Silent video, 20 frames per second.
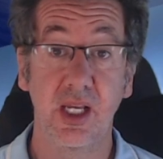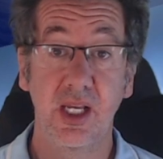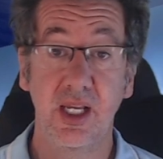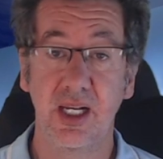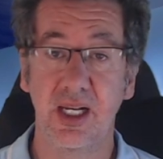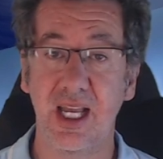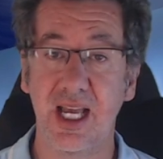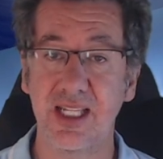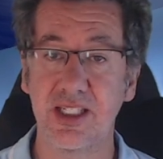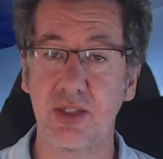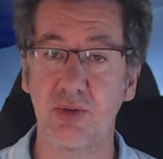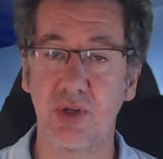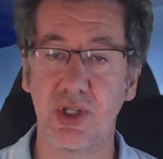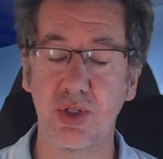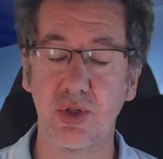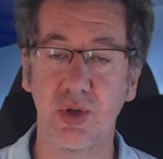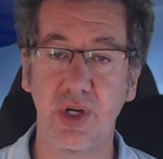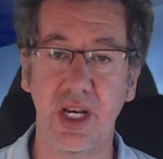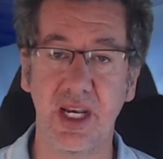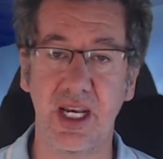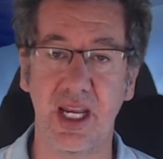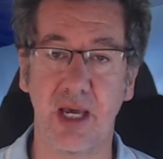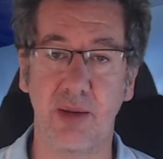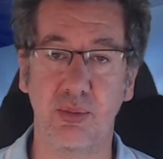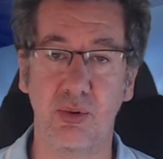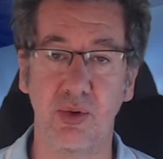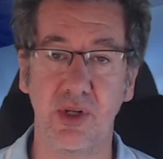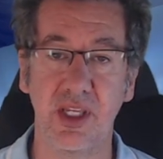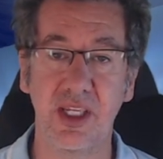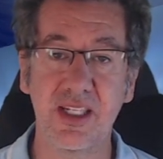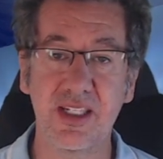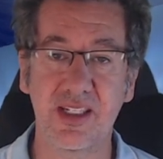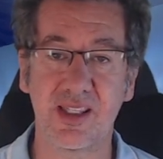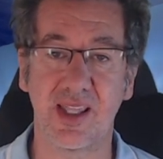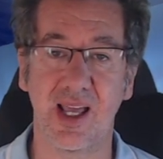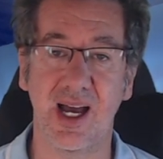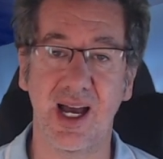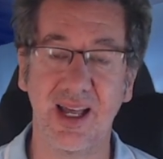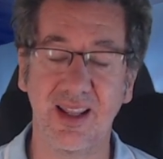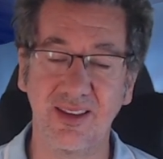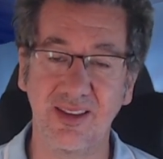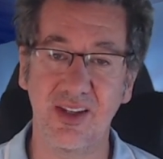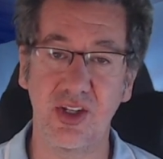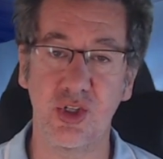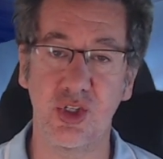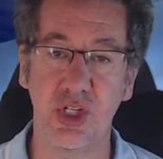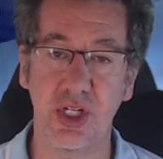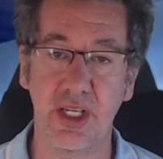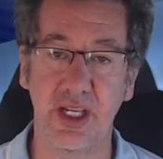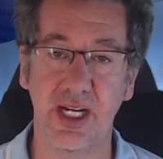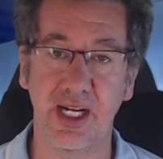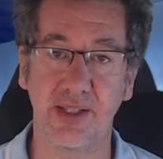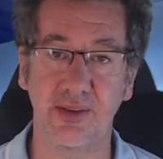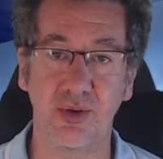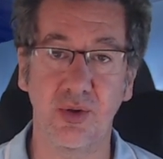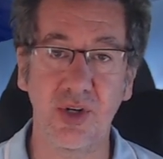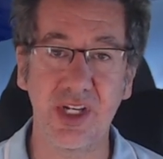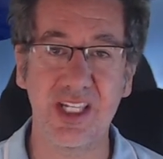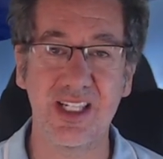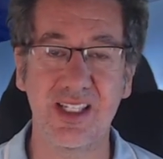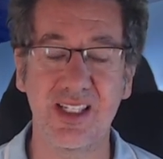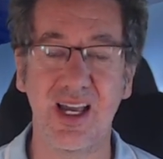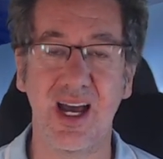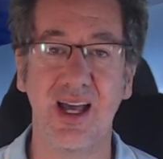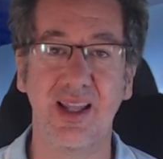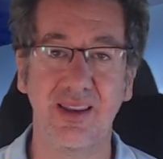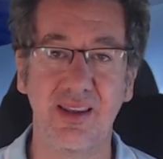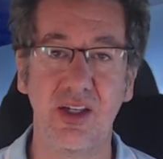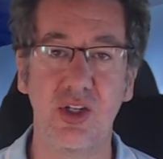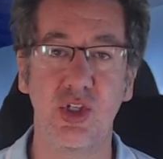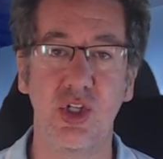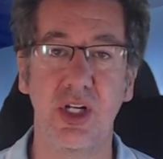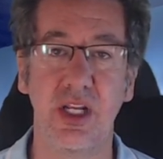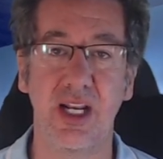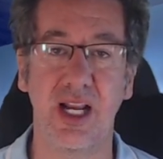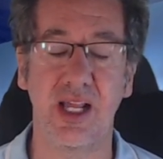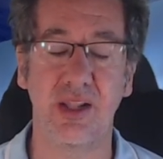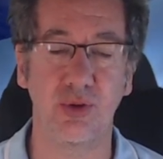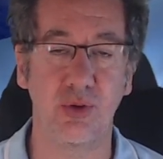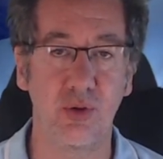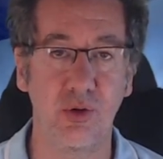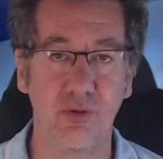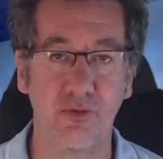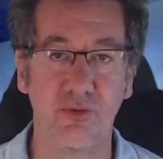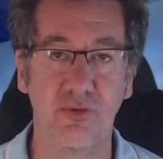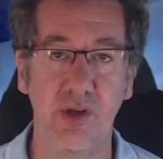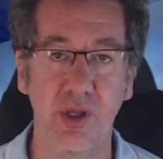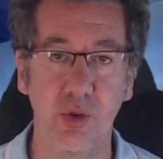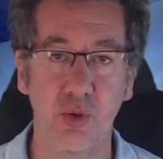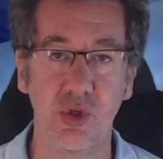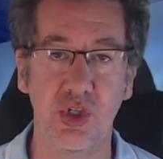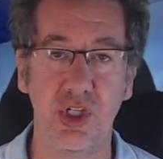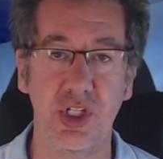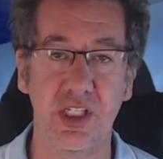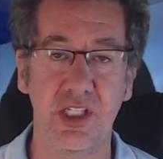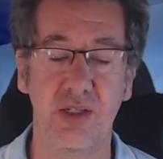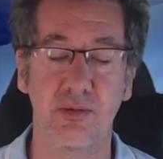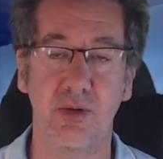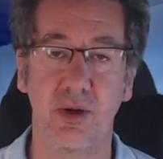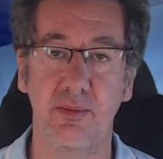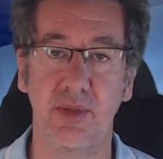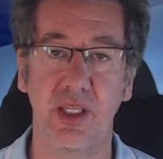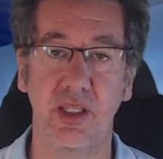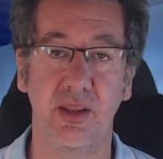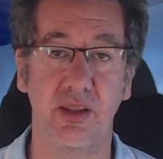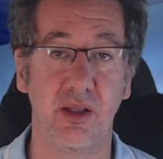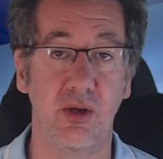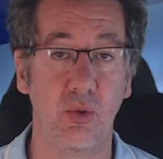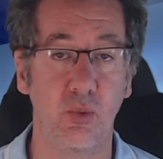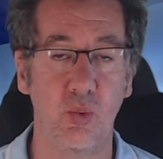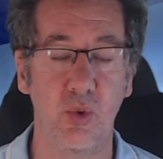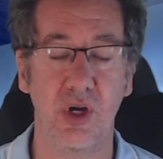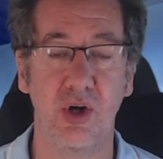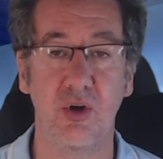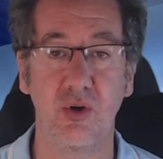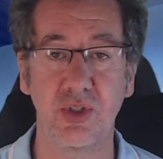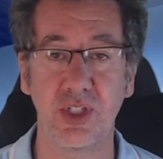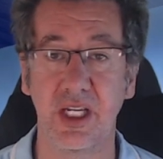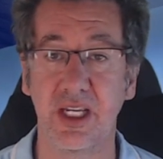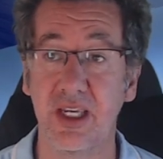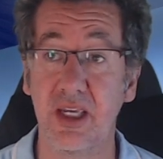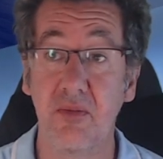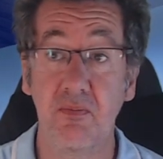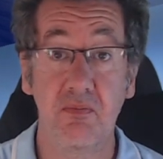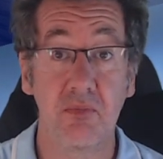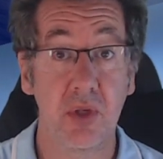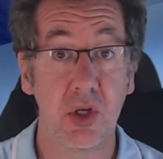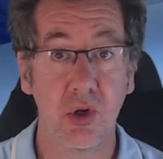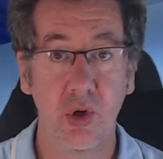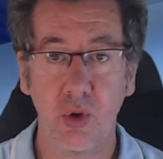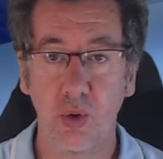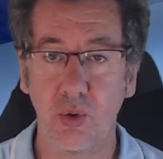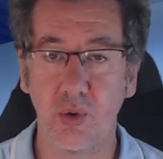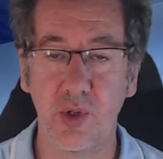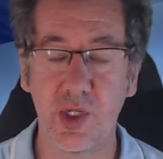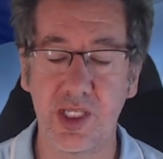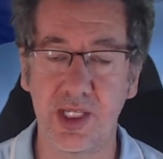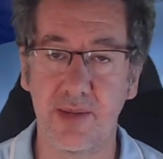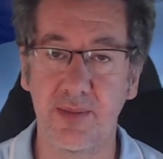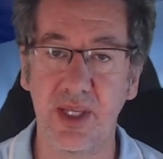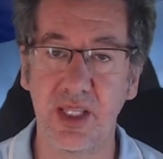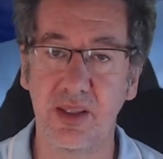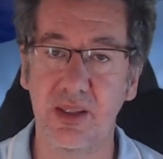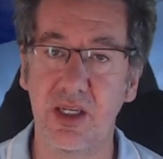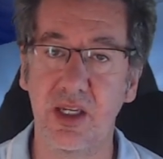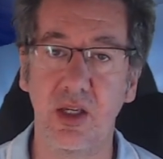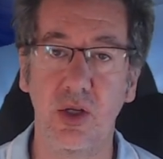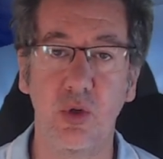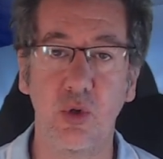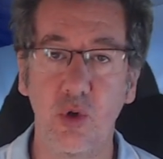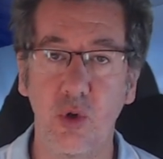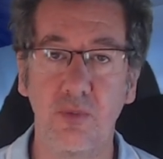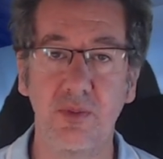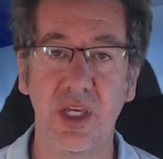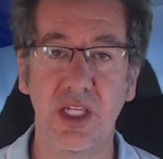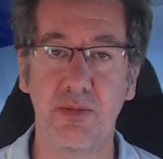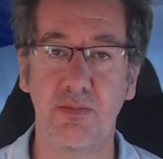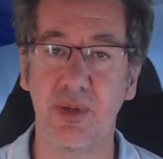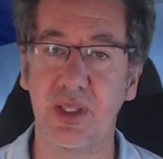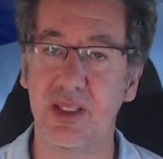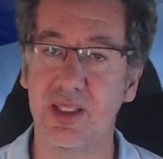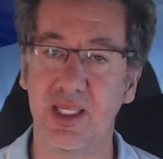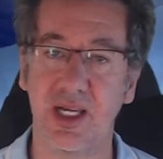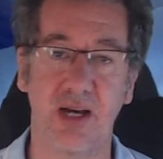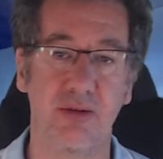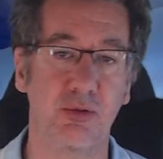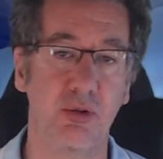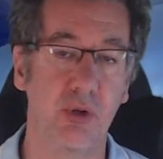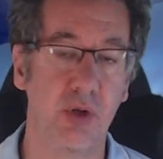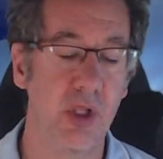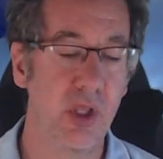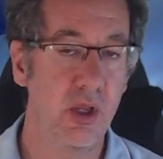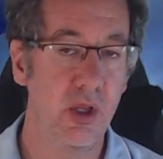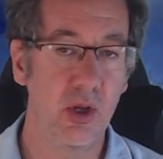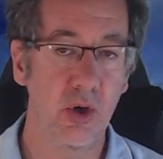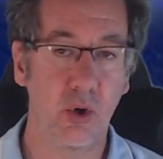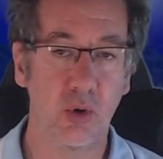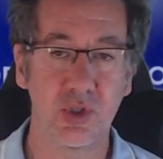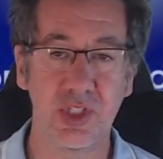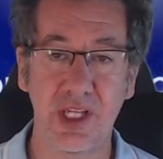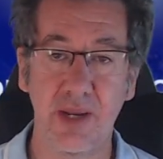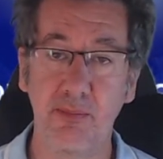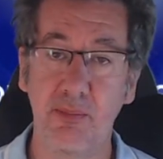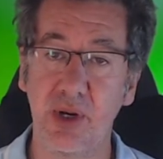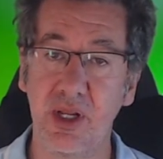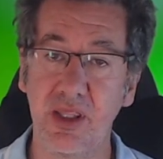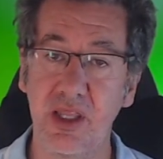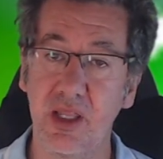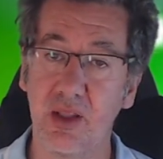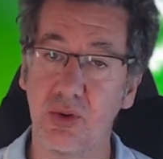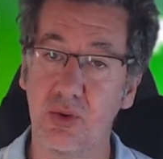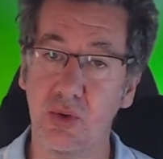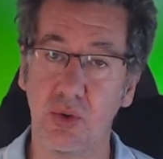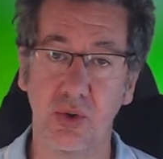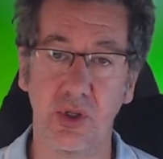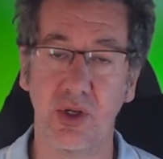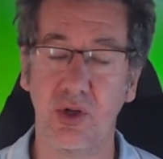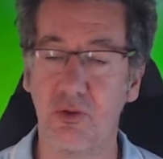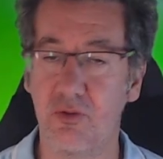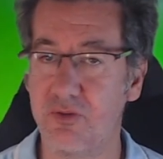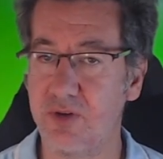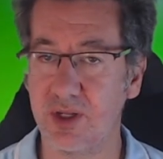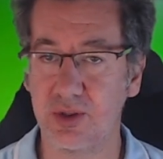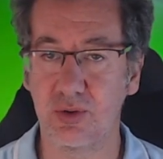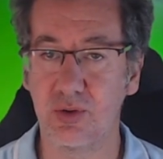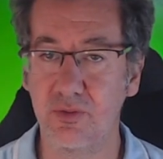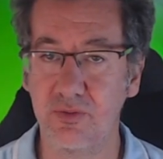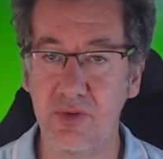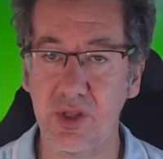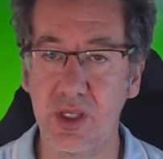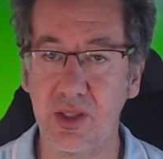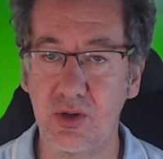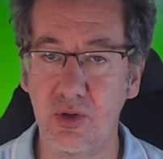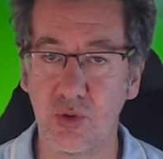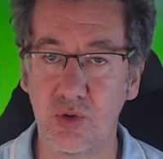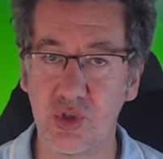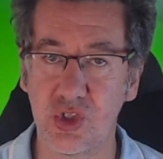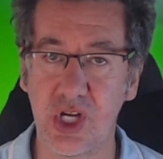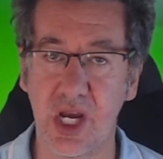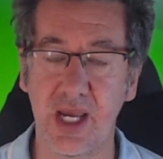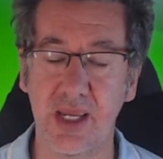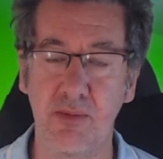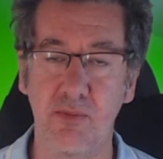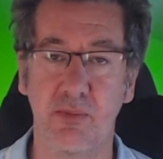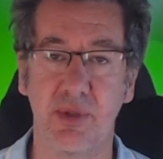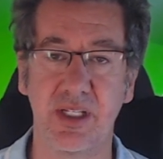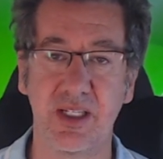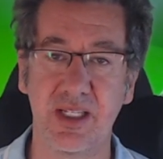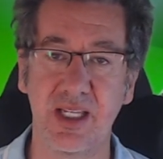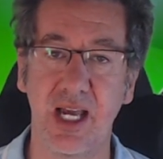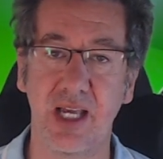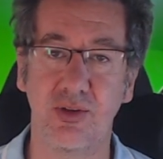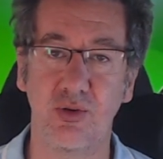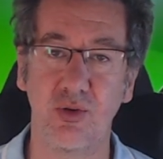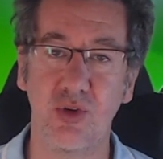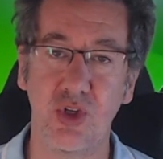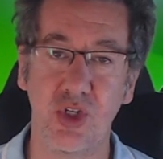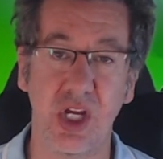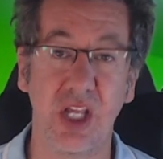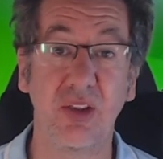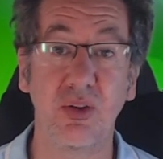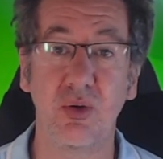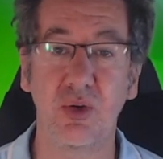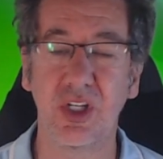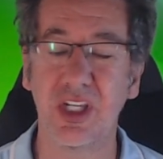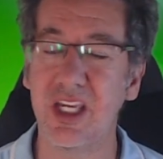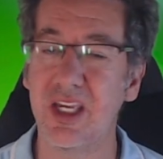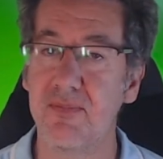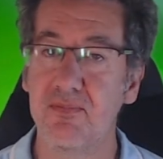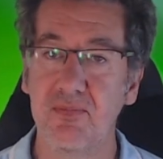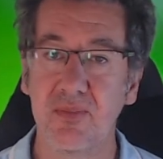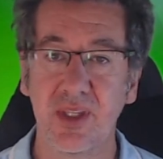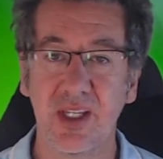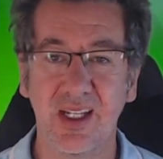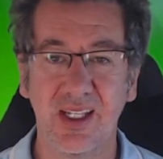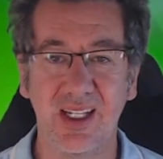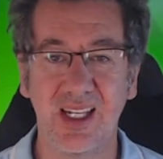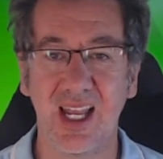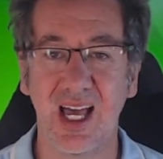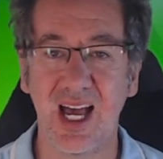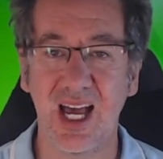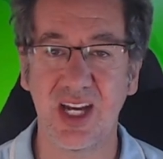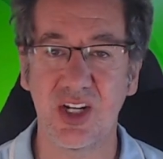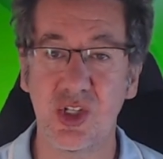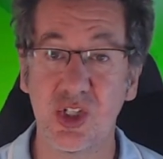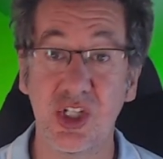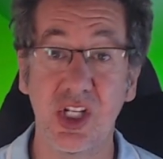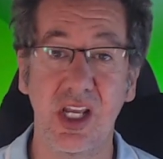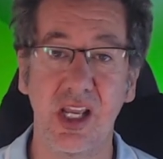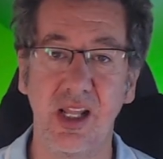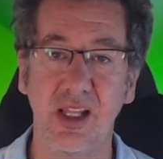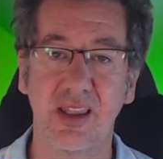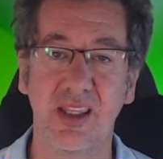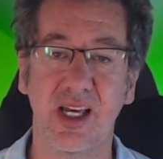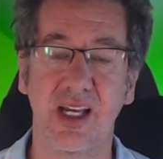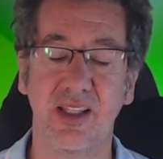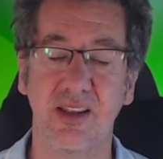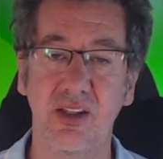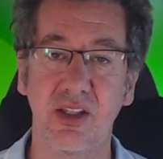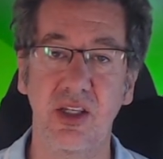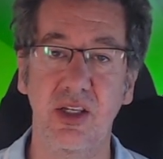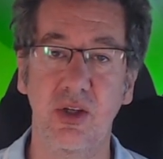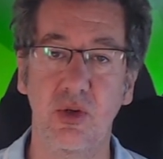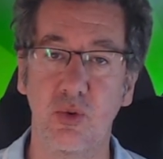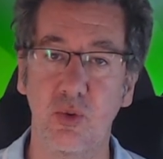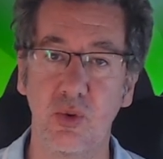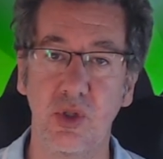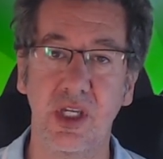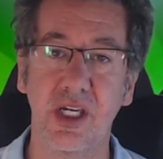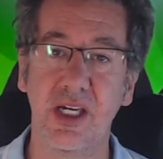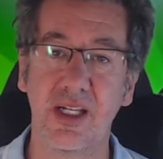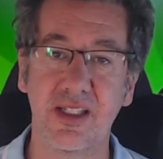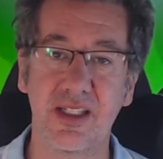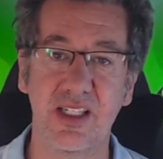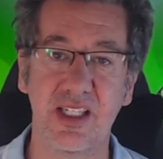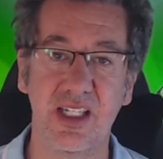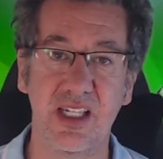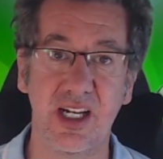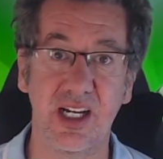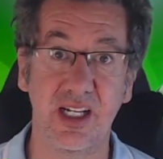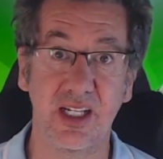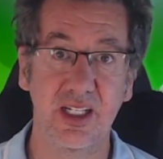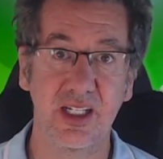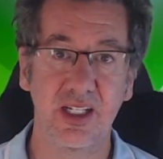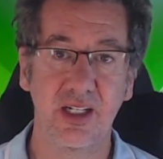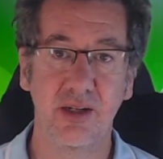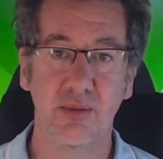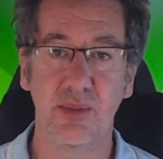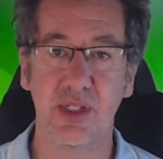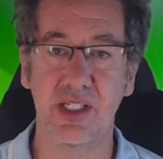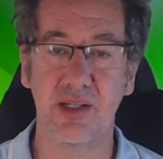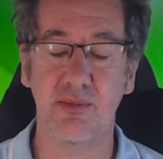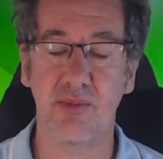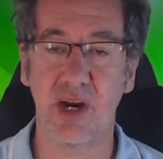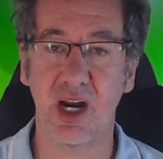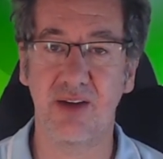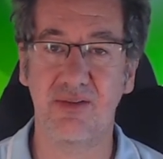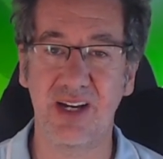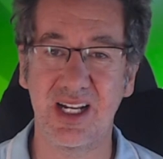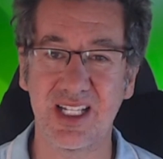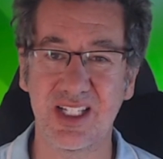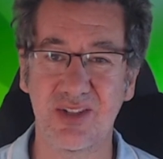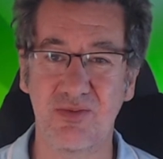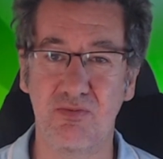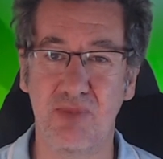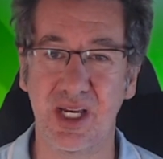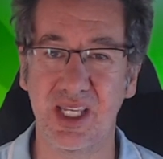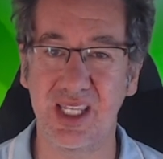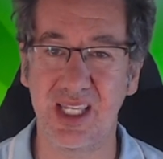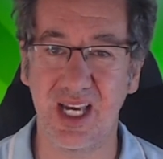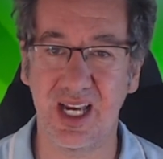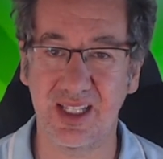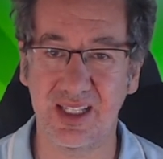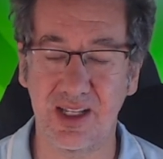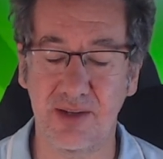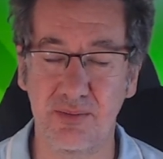La situazione a Napoli sta degenerando e sta degenerando velocissimamente, una cosa che onestamente non mi aspettavo ho sempre detto e ho fatto video già in passato dicendo che la scelta di Rudy Garcia mi sembrava sbagliata,